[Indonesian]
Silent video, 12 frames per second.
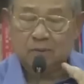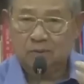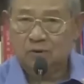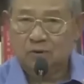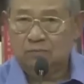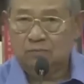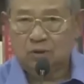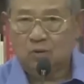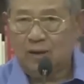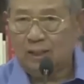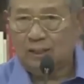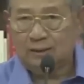untuk
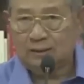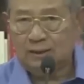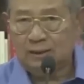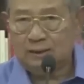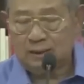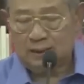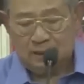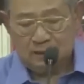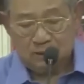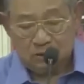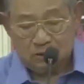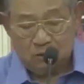berkoalisi
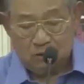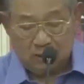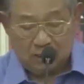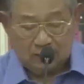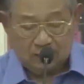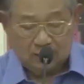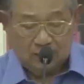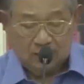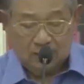dengan seseorang